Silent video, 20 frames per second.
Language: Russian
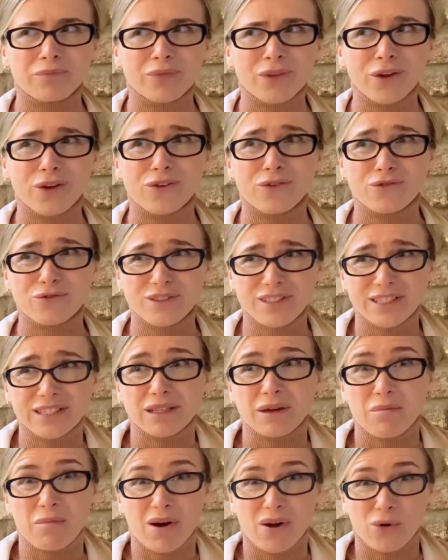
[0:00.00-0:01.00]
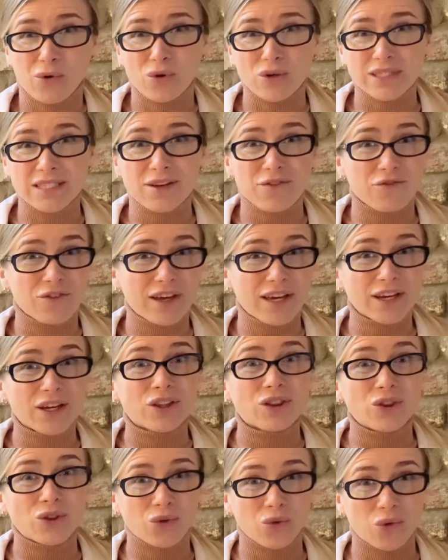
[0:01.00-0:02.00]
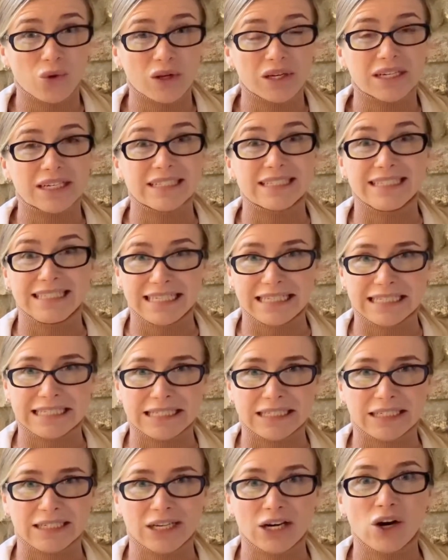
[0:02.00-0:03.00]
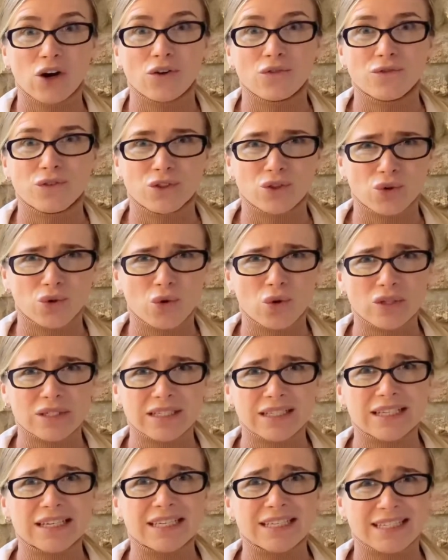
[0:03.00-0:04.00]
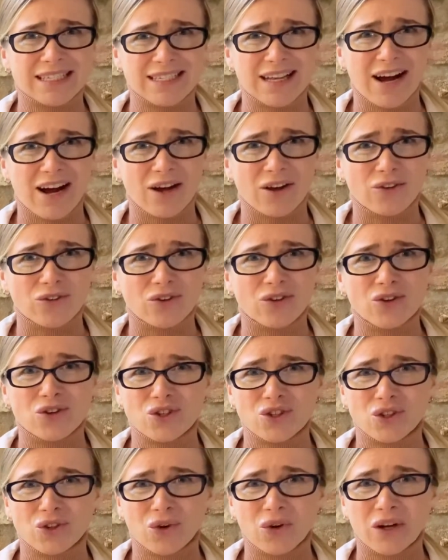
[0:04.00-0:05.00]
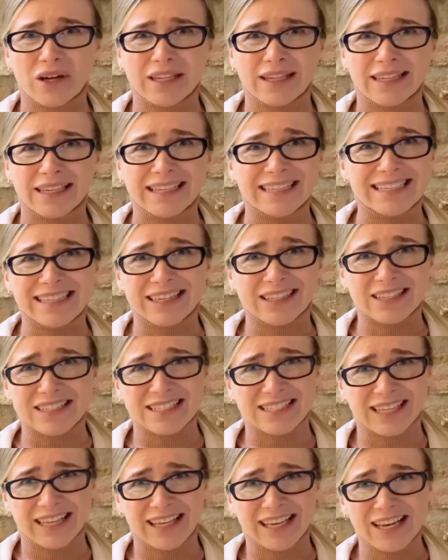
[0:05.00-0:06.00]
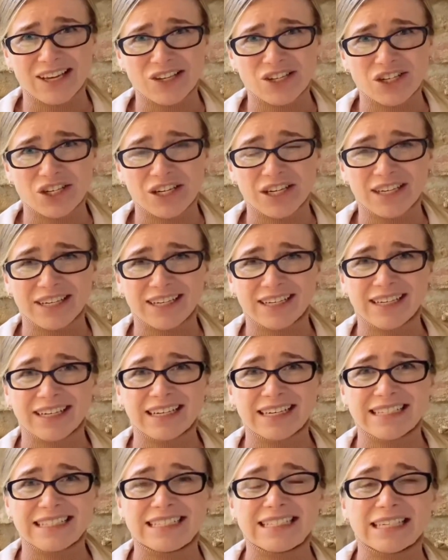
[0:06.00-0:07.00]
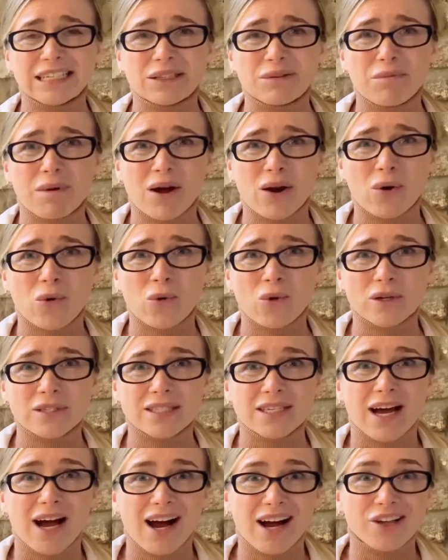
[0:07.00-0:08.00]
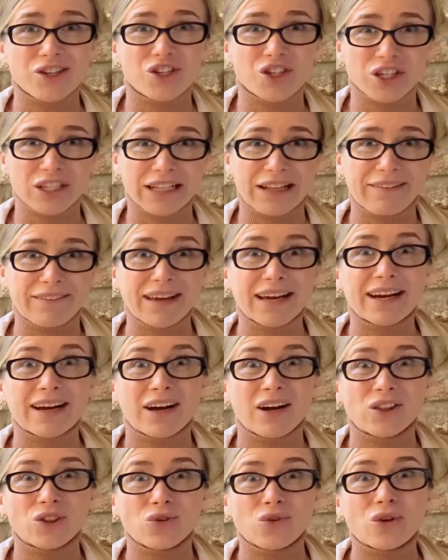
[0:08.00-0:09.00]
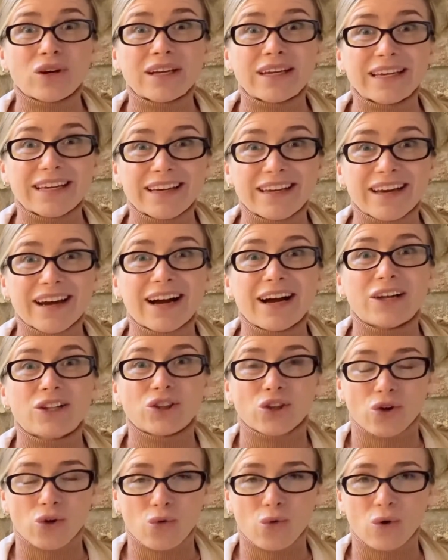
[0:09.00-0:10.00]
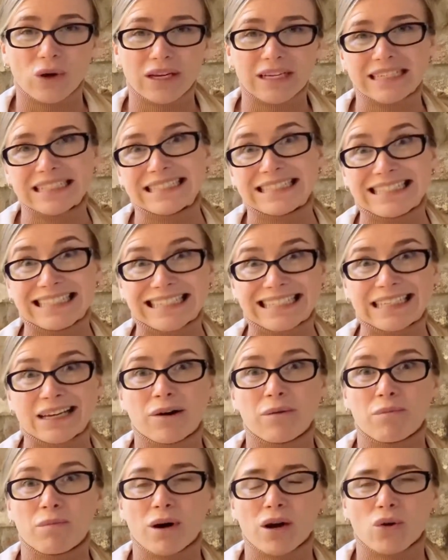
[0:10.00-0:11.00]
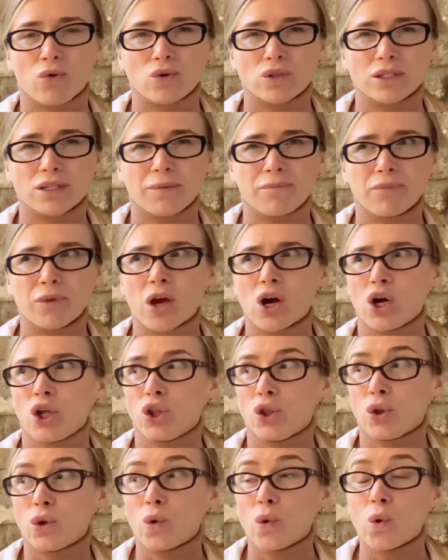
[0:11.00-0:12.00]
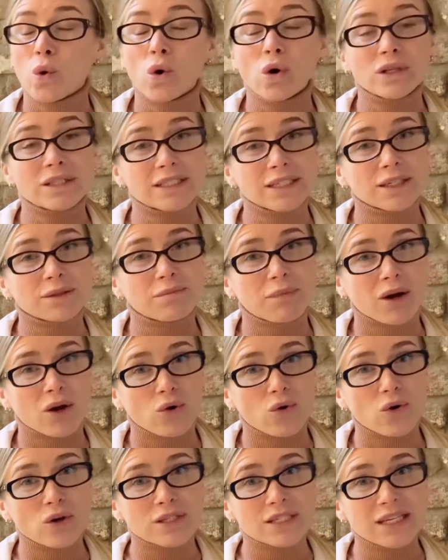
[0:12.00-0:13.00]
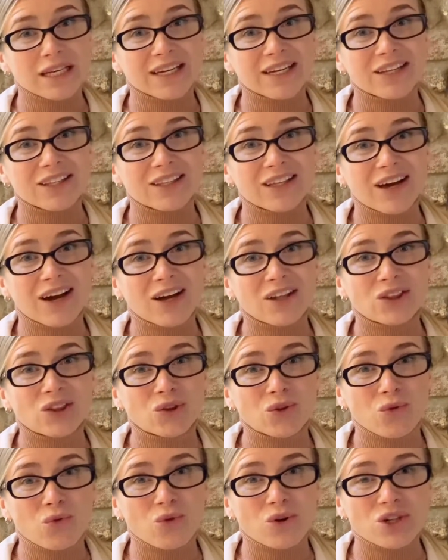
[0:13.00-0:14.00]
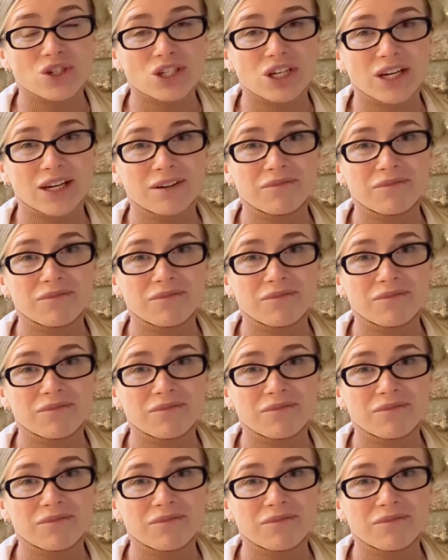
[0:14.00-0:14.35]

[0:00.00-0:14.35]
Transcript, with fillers: В Деда Мороза верят только дети. Взрослые знают, что это не настоящий Дед Мороз, а человек, который играет роль Деда Мороза. Но Дед Мороз – это тоже